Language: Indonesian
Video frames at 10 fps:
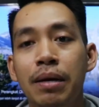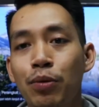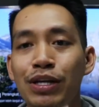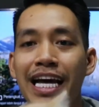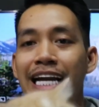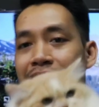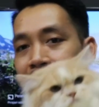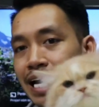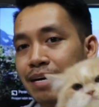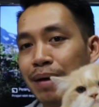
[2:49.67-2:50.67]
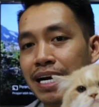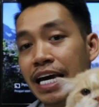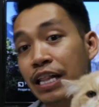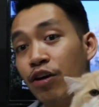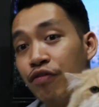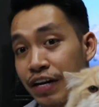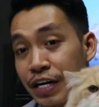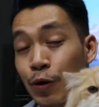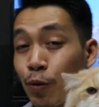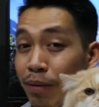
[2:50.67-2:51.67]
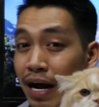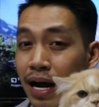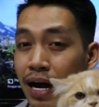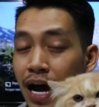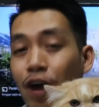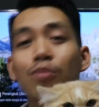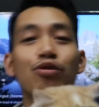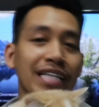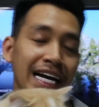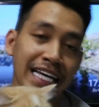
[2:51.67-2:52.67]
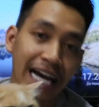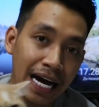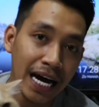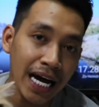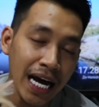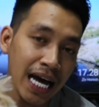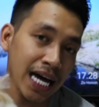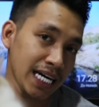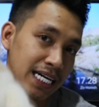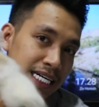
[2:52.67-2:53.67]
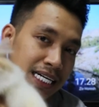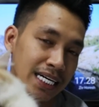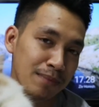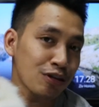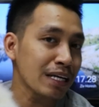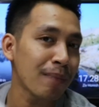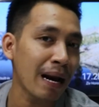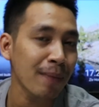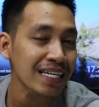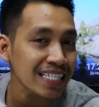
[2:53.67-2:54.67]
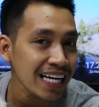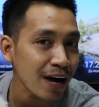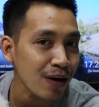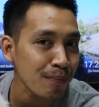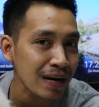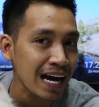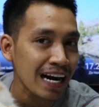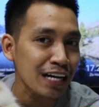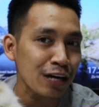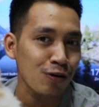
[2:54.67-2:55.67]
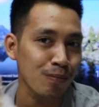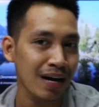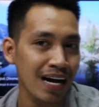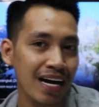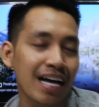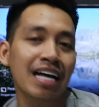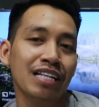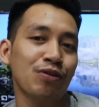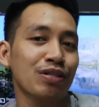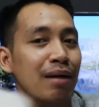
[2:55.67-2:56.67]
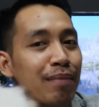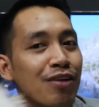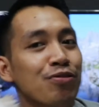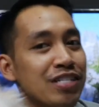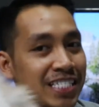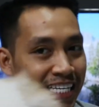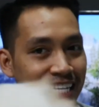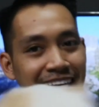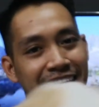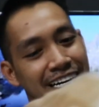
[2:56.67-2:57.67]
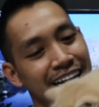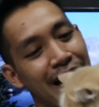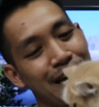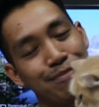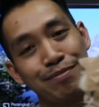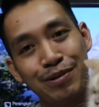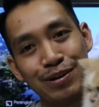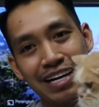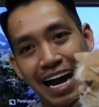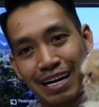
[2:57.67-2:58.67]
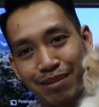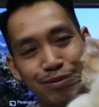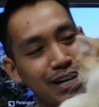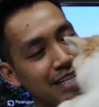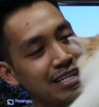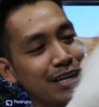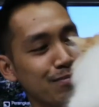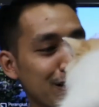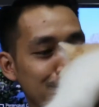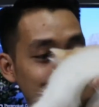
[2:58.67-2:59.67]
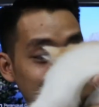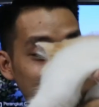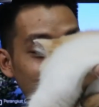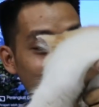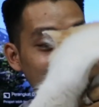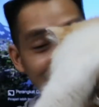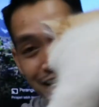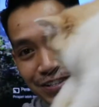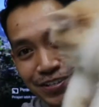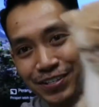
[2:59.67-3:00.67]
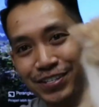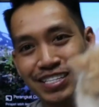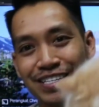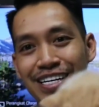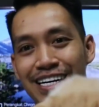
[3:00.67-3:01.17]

Buat kalian, para cat lover di rumah, aku mau tanya, uh, punya berapa sih hewan peliharaan di rumah? Terutama kucing, ini anabul, anabul yang sangat menggemaskan. Tuh, gitu.